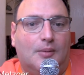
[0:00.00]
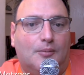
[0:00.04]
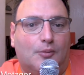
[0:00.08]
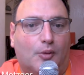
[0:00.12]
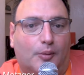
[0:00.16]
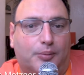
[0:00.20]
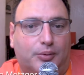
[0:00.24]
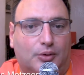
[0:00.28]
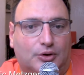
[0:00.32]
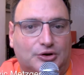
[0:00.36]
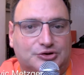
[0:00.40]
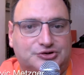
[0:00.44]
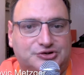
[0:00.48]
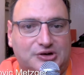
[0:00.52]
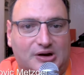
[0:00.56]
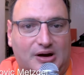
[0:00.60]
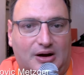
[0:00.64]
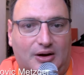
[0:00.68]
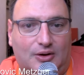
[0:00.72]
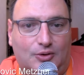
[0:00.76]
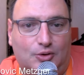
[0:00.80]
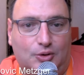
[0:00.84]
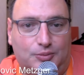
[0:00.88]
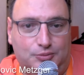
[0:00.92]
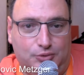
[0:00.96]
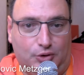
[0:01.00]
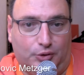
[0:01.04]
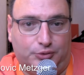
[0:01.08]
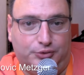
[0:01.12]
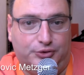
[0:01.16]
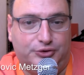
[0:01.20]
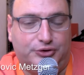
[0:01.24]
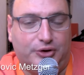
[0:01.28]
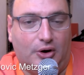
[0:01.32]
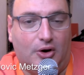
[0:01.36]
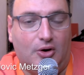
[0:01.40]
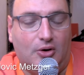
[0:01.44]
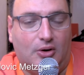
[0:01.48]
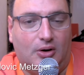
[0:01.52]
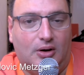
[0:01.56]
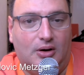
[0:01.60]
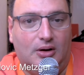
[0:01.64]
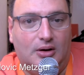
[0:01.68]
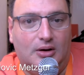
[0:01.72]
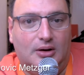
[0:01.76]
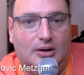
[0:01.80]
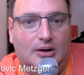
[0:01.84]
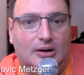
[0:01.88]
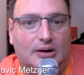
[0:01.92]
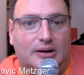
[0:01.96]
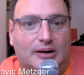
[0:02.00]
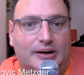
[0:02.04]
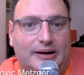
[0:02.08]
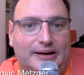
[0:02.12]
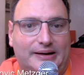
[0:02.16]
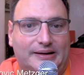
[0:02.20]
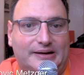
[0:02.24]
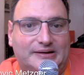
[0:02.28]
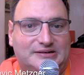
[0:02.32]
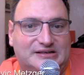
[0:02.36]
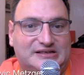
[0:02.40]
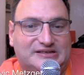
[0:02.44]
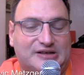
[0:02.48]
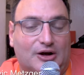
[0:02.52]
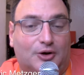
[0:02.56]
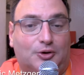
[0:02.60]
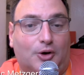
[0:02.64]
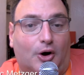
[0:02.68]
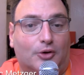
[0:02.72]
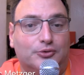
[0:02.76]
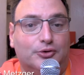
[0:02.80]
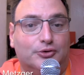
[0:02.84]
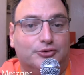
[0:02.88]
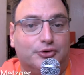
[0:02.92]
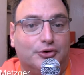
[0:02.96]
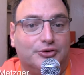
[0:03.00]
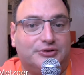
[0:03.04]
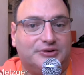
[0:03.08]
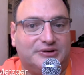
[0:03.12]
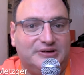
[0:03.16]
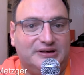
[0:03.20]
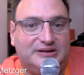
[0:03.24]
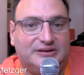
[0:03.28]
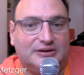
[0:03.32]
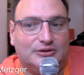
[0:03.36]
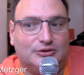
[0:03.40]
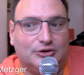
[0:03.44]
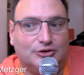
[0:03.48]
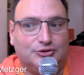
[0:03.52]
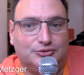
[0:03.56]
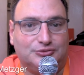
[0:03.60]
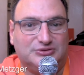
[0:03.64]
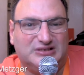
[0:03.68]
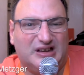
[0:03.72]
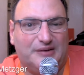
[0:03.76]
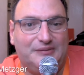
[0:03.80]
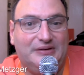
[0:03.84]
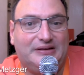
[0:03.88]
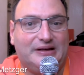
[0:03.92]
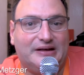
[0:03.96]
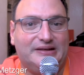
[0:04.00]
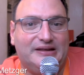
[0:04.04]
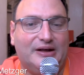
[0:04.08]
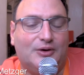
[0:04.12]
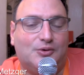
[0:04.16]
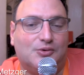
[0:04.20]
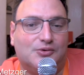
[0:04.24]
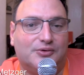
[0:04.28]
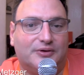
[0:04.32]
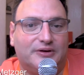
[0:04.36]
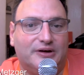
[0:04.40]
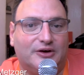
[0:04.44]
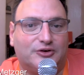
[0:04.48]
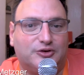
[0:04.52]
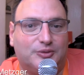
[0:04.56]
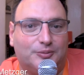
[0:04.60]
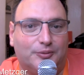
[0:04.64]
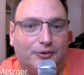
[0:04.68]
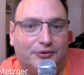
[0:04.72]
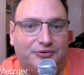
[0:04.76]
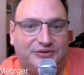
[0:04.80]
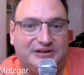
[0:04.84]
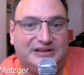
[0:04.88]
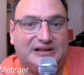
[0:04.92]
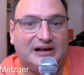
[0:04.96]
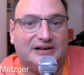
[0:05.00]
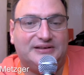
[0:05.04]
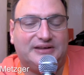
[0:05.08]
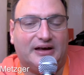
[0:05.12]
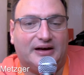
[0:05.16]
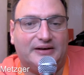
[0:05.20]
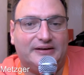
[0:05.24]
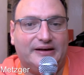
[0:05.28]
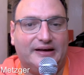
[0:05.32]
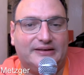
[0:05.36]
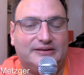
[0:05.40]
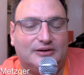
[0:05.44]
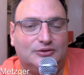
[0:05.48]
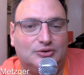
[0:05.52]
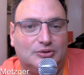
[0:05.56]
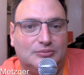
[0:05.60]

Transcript: mon prochain Le mur du temps, et il existe encore d'autres titres que je vous invite à découvrir sur mon site internet